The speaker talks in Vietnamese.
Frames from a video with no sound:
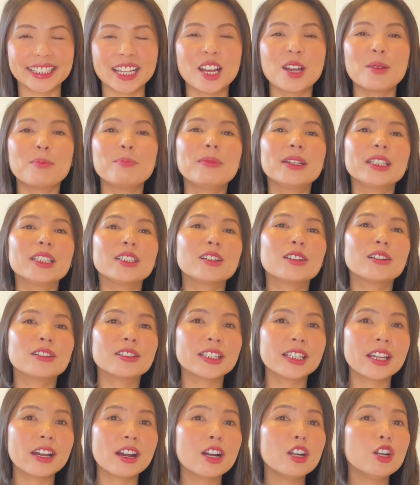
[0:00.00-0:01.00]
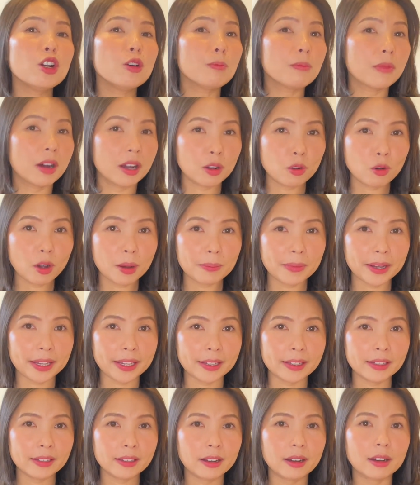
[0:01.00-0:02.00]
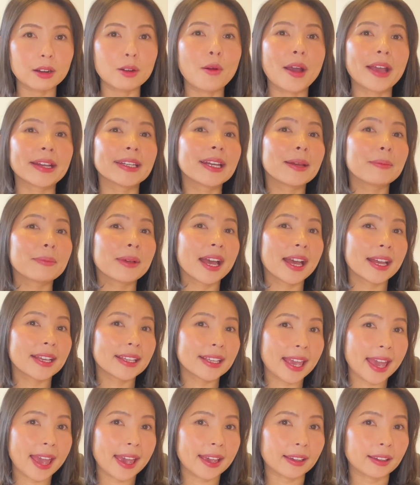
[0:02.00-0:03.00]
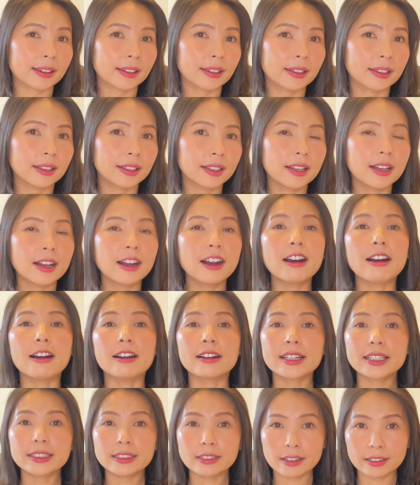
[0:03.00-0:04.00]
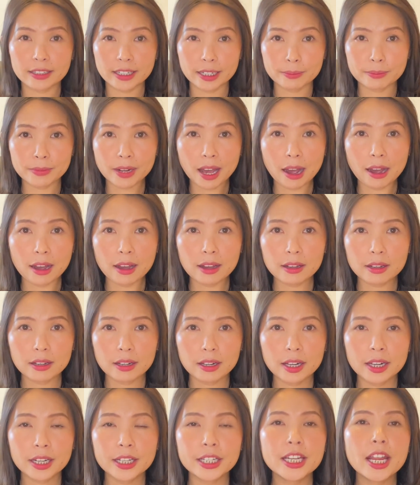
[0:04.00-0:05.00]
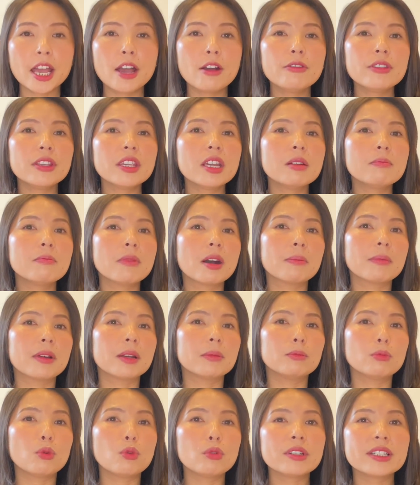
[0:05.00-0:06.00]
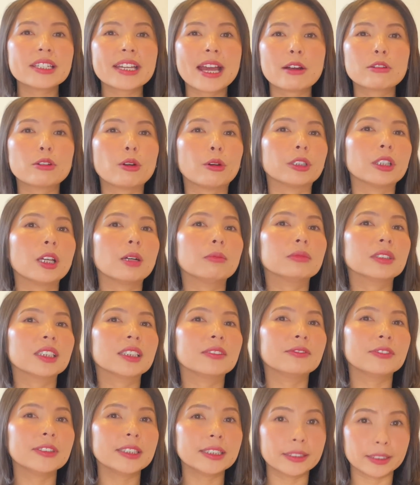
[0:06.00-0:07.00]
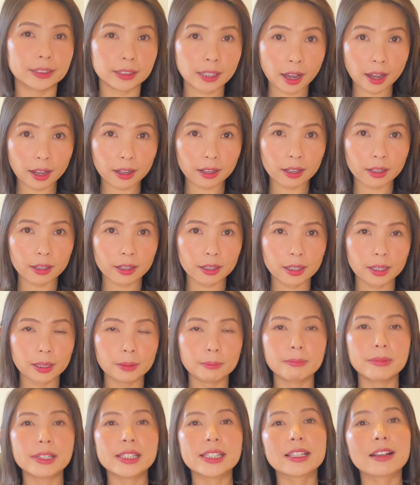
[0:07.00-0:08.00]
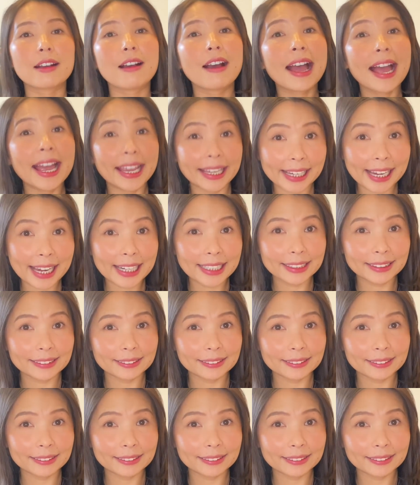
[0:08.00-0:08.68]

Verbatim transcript: Mình còn nhớ lúc mới qua Mỹ ở khoảng năm 2000. Ở cái thời điểm đó, nếu như mà mình muốn trao đổi thông tin với người thân, mình có hai cách.